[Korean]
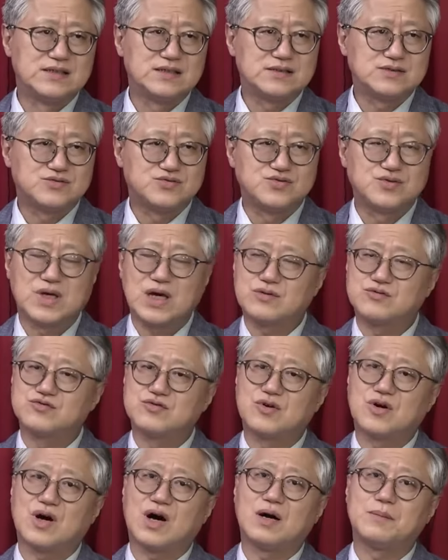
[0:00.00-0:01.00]
2개
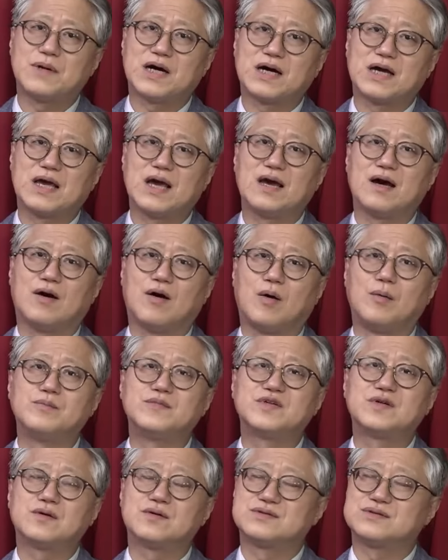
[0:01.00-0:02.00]
국가밖에
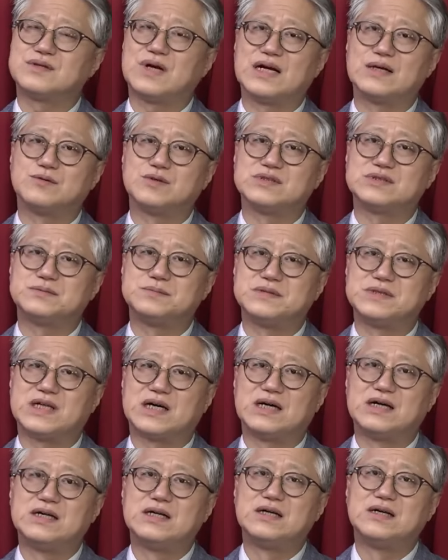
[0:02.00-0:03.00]
없는 것으로 알고 있습니다.
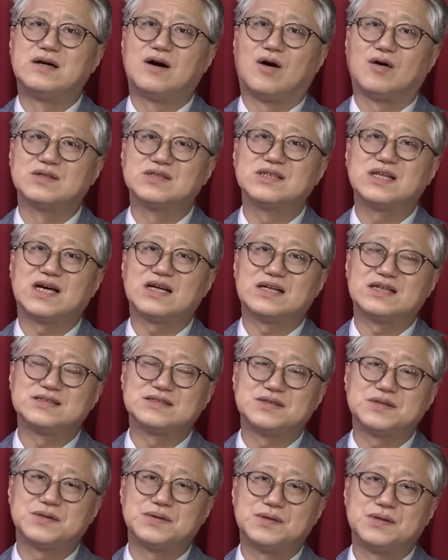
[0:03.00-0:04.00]
어느
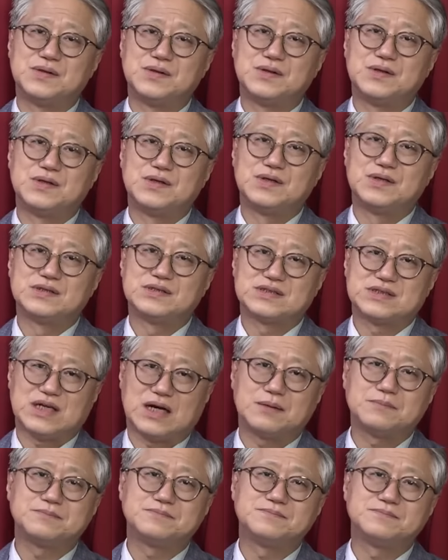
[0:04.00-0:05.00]
나라죠?
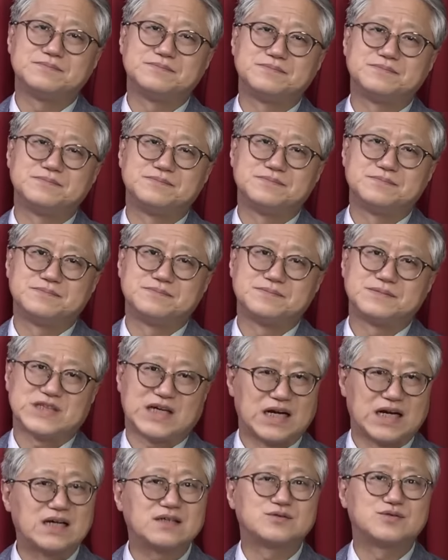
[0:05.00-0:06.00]
참
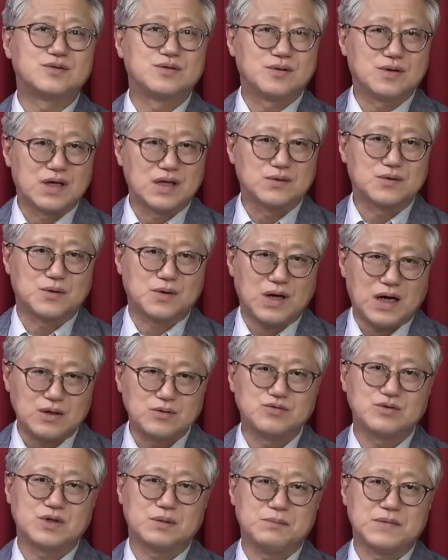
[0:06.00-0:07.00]
자랑스럽게도
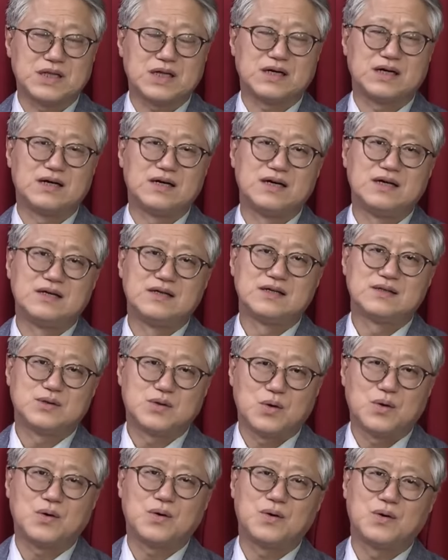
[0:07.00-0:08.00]
한국입니다.
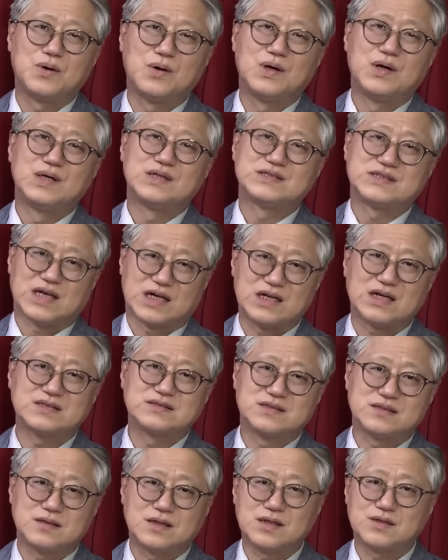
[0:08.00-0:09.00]
또
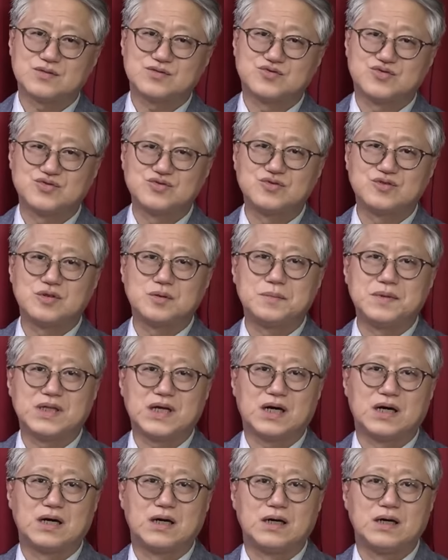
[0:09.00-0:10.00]
자랑스럽게도
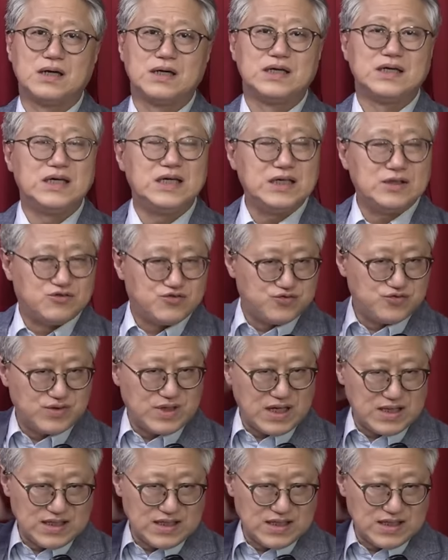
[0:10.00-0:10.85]
중국입니다. 이 2개